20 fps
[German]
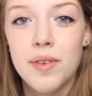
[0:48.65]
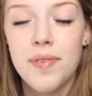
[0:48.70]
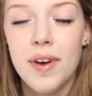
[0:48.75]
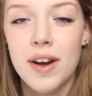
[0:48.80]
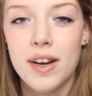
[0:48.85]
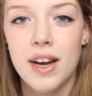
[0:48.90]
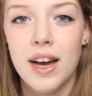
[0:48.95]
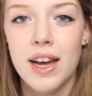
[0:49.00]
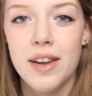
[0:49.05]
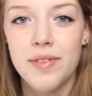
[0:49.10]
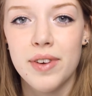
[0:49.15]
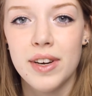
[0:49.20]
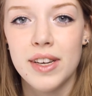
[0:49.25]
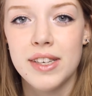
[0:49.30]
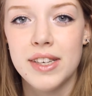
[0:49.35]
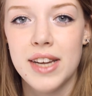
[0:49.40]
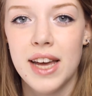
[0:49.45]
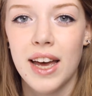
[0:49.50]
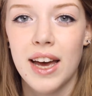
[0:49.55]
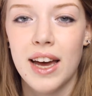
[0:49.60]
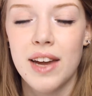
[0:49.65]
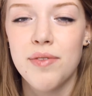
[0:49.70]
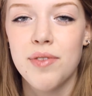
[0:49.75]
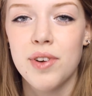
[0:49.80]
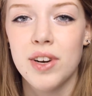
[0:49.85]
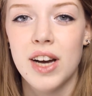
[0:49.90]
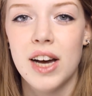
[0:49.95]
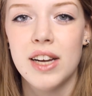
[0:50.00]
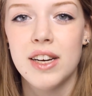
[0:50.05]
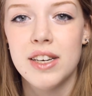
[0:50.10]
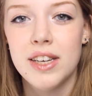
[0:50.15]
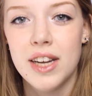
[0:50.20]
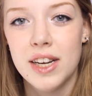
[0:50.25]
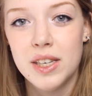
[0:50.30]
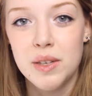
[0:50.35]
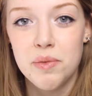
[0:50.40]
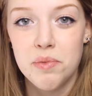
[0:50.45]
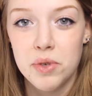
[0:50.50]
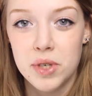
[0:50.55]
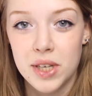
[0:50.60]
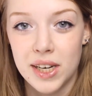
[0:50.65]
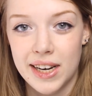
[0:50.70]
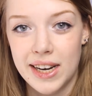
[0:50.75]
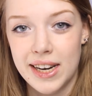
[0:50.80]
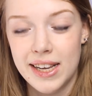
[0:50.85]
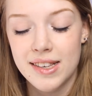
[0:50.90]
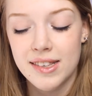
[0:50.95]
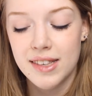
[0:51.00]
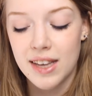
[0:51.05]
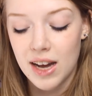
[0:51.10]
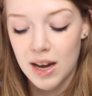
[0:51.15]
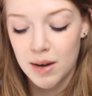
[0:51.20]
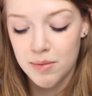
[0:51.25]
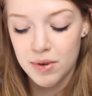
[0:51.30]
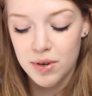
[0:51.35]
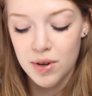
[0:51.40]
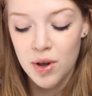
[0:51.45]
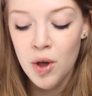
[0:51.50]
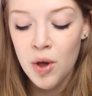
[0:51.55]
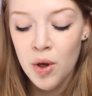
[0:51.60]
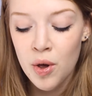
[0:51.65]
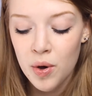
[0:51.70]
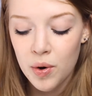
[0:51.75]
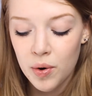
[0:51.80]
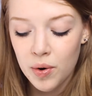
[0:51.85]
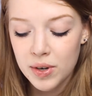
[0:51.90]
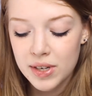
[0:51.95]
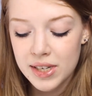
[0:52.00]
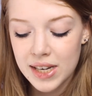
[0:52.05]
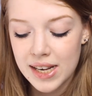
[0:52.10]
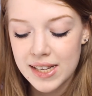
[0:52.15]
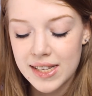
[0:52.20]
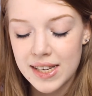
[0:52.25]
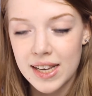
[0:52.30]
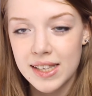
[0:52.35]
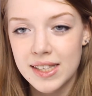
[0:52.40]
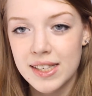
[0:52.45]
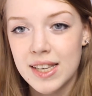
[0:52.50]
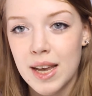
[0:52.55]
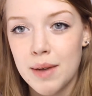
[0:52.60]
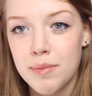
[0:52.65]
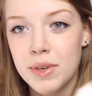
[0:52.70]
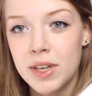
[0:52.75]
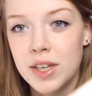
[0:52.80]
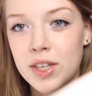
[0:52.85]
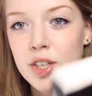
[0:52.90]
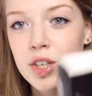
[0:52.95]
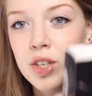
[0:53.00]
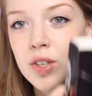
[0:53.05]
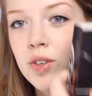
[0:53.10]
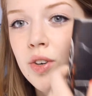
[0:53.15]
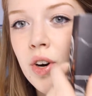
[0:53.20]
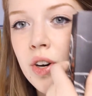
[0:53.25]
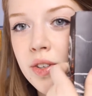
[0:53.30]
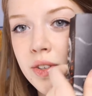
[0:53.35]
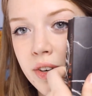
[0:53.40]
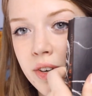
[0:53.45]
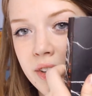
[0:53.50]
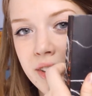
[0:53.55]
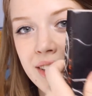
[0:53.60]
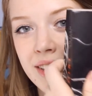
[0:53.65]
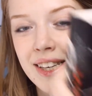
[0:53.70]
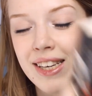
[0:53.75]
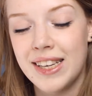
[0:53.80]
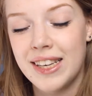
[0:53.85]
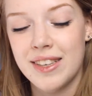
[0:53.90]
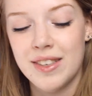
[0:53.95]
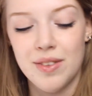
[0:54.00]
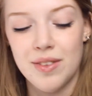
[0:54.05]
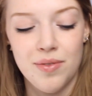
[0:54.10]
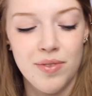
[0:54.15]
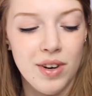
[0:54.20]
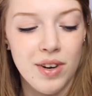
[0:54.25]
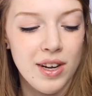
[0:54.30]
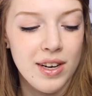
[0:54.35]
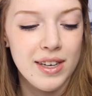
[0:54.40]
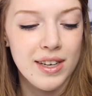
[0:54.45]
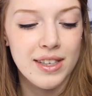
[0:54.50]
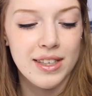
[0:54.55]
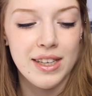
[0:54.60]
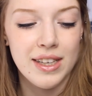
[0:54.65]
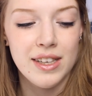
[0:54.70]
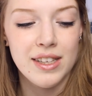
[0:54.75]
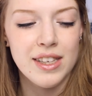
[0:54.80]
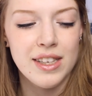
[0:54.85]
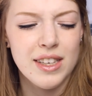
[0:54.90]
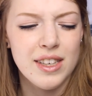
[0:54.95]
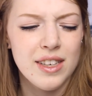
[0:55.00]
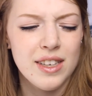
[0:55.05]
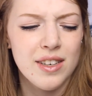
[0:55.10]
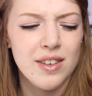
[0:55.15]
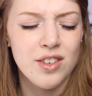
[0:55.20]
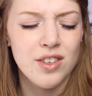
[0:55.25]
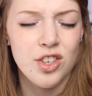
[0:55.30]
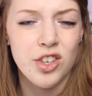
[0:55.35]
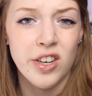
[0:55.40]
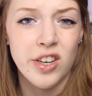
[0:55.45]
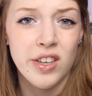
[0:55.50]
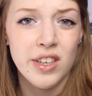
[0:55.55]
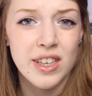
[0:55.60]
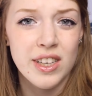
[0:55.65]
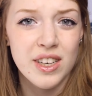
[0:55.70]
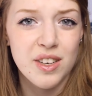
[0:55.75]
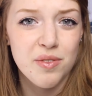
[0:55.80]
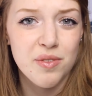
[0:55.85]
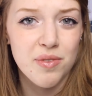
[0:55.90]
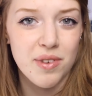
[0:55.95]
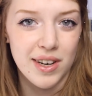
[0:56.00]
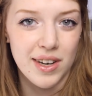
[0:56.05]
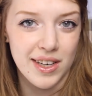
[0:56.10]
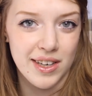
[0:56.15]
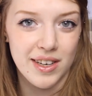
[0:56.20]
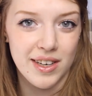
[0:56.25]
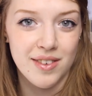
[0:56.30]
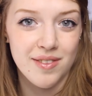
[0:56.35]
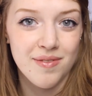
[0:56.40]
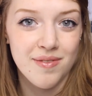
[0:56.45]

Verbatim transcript: wir fangen einfach in der Reihenfolge an, in der ich die Bücher gelesen habe. Und als erstes habe ich Gone Girl gelesen von Gillian, Gillian Flynn.